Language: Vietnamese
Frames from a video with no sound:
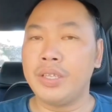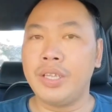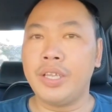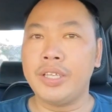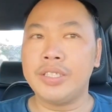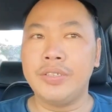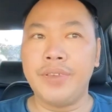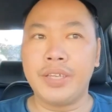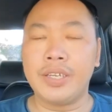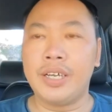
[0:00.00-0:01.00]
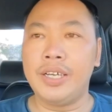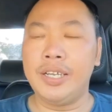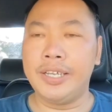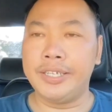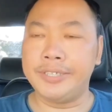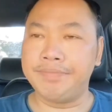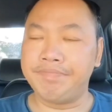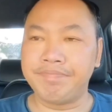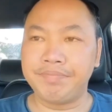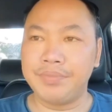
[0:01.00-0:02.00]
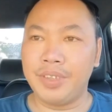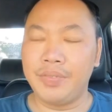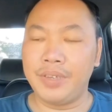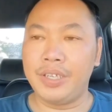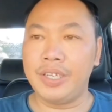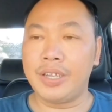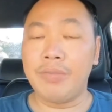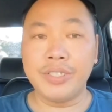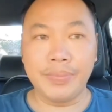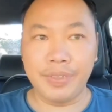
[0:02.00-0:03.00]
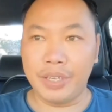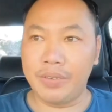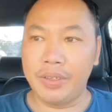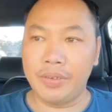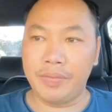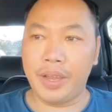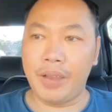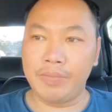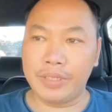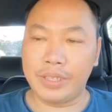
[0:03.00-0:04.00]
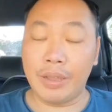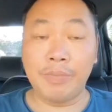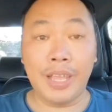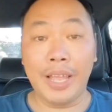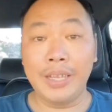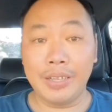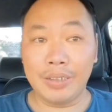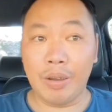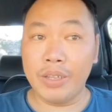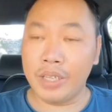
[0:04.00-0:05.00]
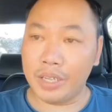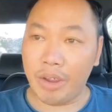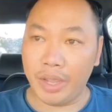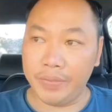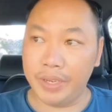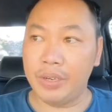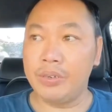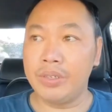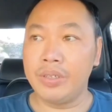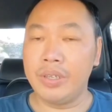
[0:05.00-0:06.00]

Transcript: thì cái sự việc đó là phải nói là không có chấp nhận và ông ông thắng có những cái đoạn video